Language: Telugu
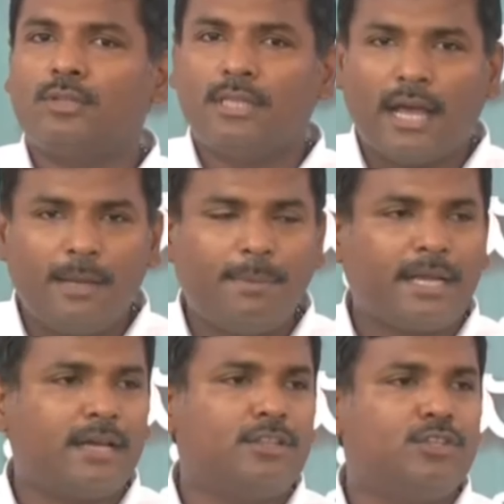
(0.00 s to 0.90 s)
సో దాని
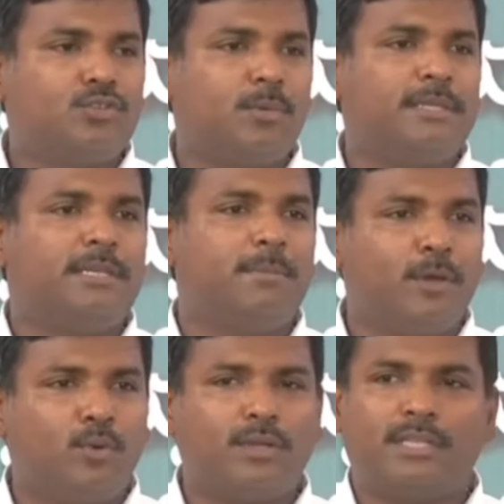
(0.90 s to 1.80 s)
ప్రకారం తీసుకోమని చెప్పి
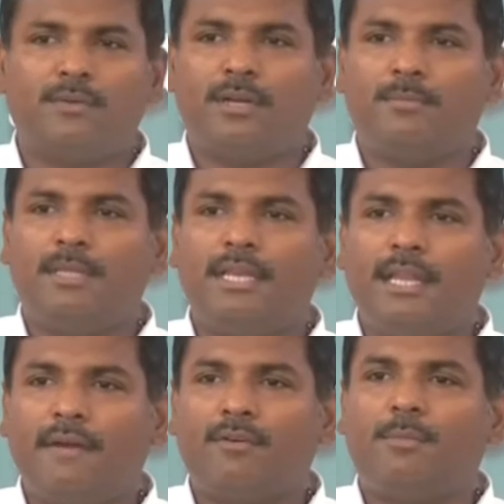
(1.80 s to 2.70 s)
మేము కోరుతా ఉన్నాం
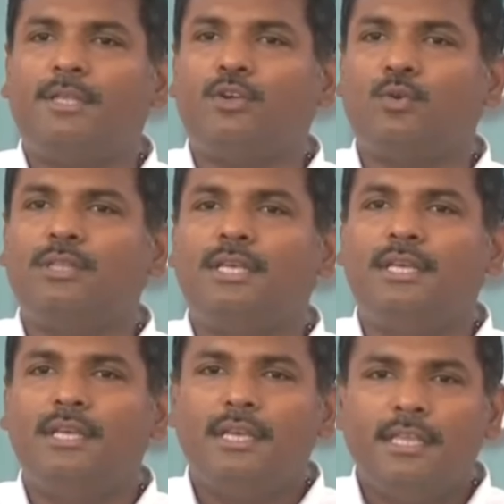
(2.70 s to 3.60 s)
దీన్ని ఎవరి మీద రుద్ది
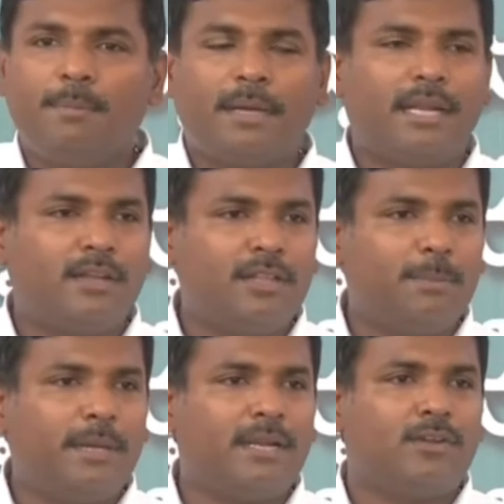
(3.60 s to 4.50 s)
ఇది పలానా
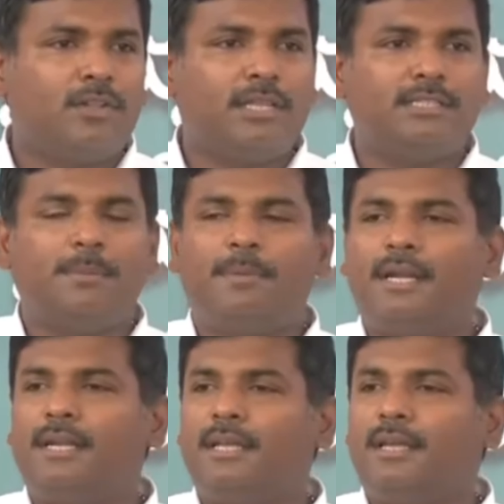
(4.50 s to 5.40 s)
వాళ్ళది పలానా అని
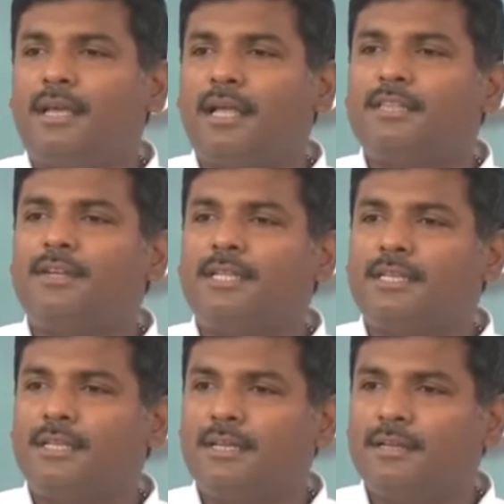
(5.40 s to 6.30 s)
చెప్పానంటే అర్థం లేదు
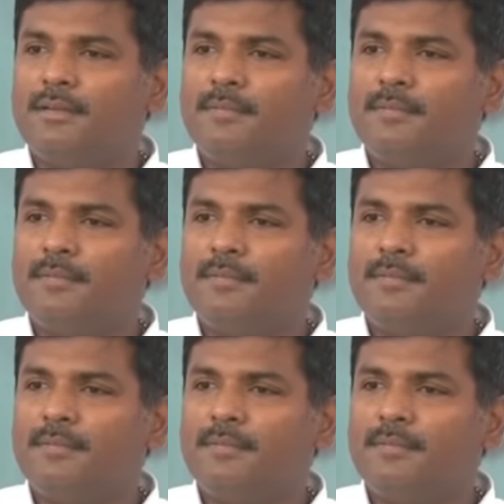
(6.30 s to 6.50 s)
కదా